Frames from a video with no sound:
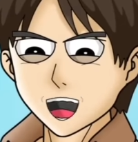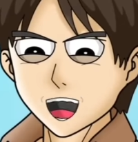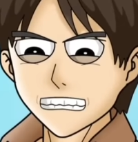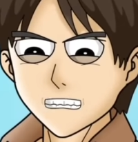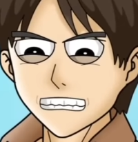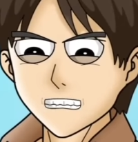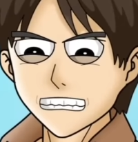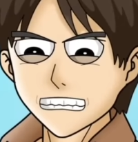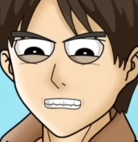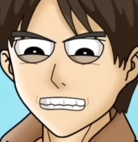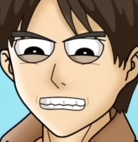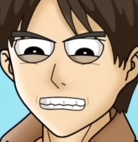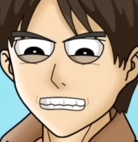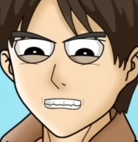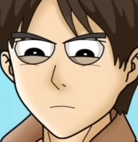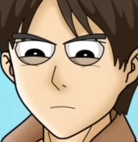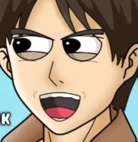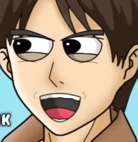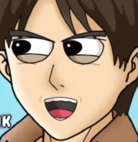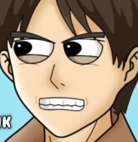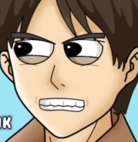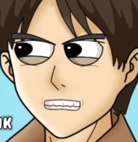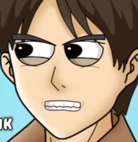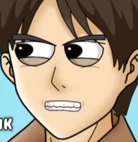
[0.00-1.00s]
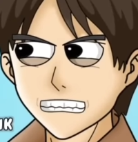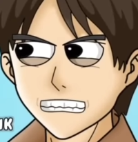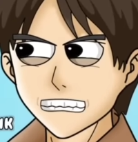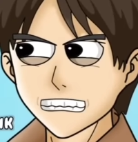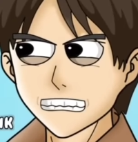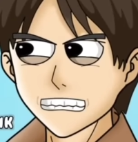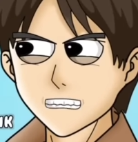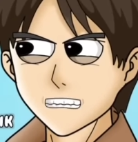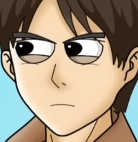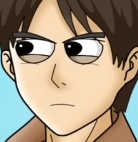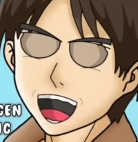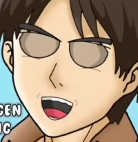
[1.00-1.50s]
dari sini. Jadi,
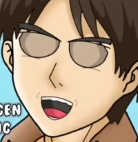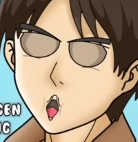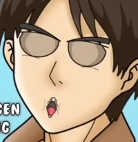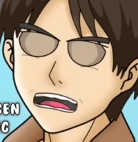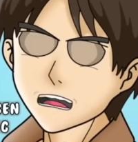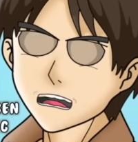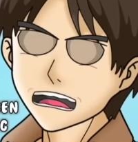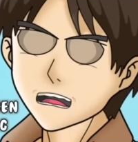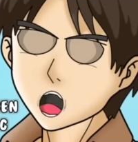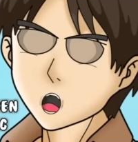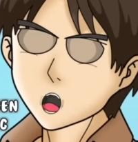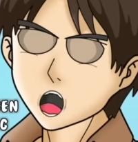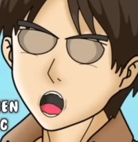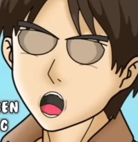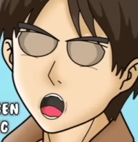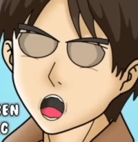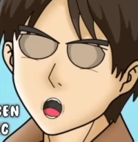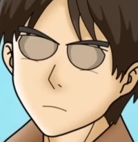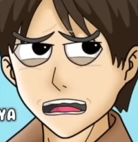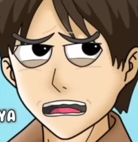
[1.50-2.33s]
Mik, aku pengen ngomong.